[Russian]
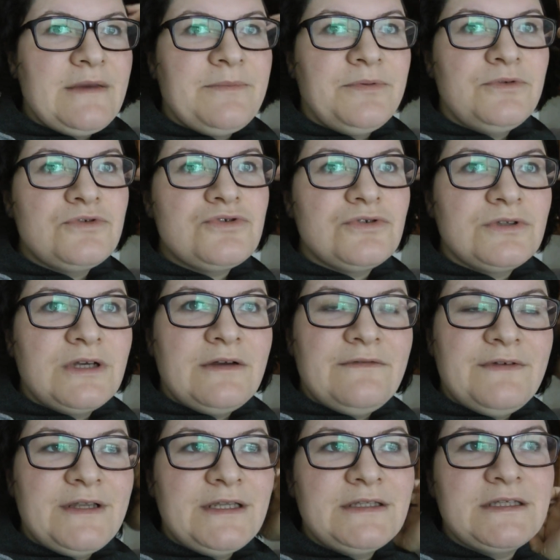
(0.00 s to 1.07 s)
И плюс он
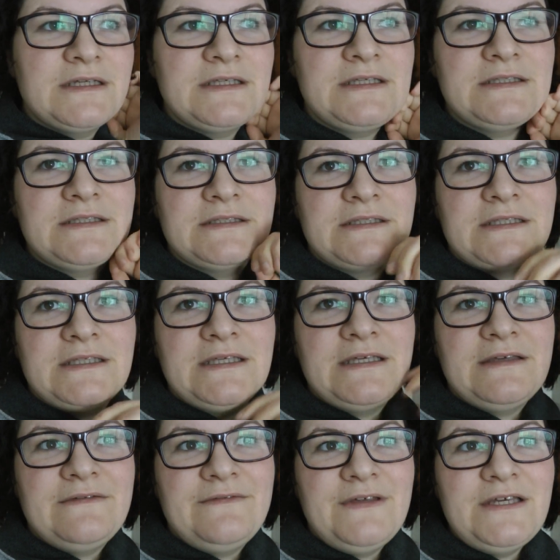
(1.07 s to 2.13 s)
говорит какие-то
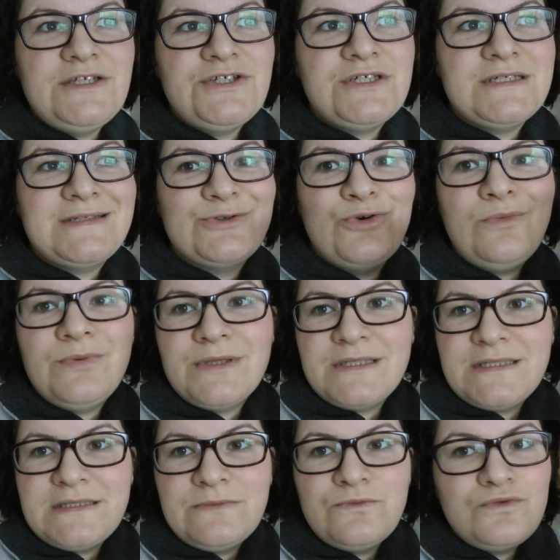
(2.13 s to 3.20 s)
такие вещи из
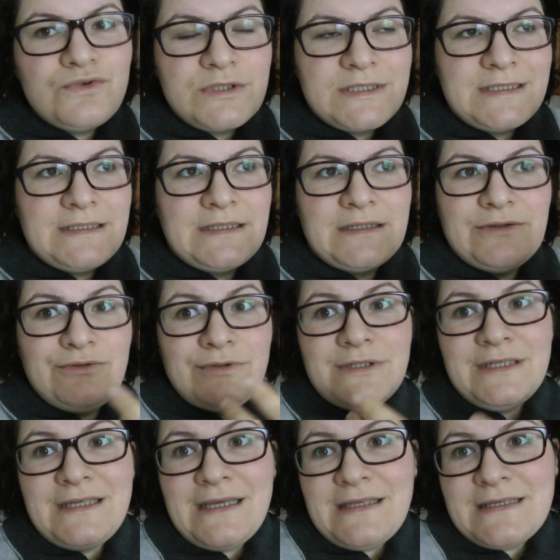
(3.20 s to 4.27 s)
области музыки,
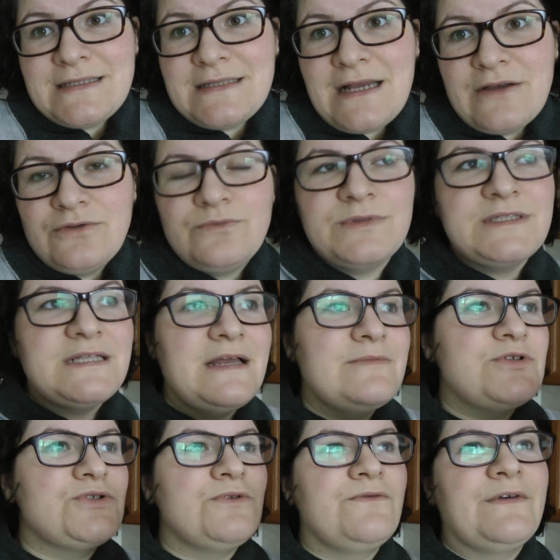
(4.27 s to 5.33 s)
которые я не знаю. Но ну, мы
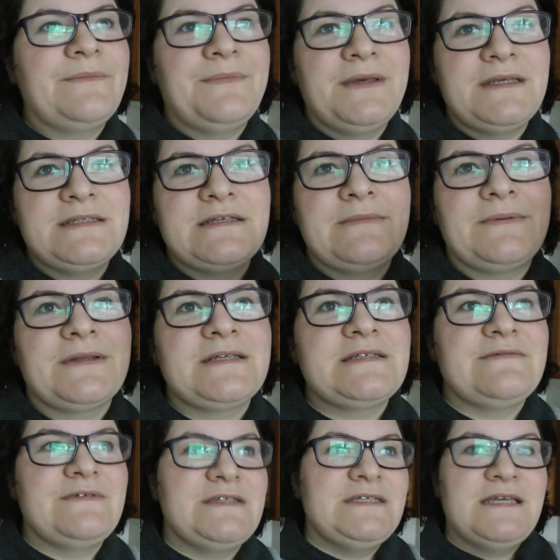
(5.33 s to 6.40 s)
знаем слово песня,
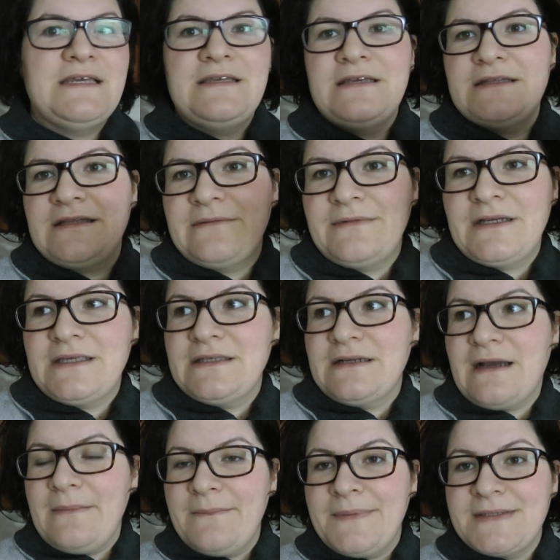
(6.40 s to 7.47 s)
произведение, там
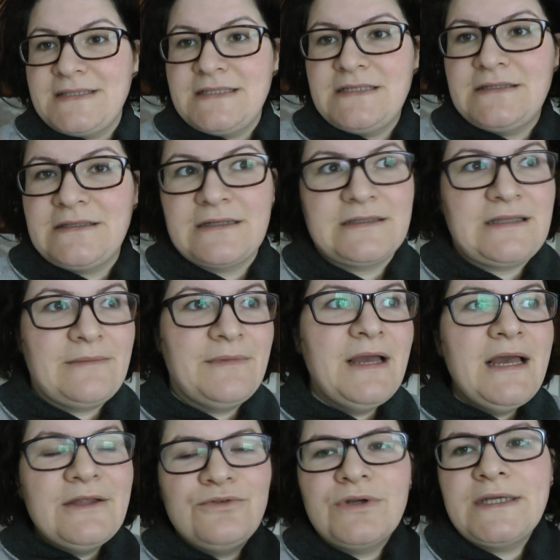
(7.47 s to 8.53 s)
какие композитор, там,
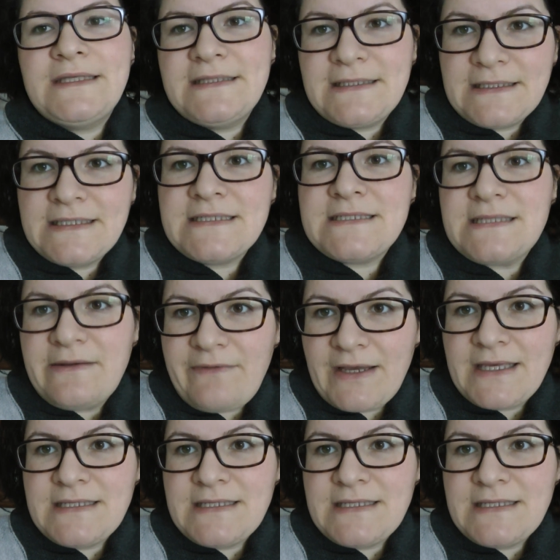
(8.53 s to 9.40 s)
ну какие-то такие слова.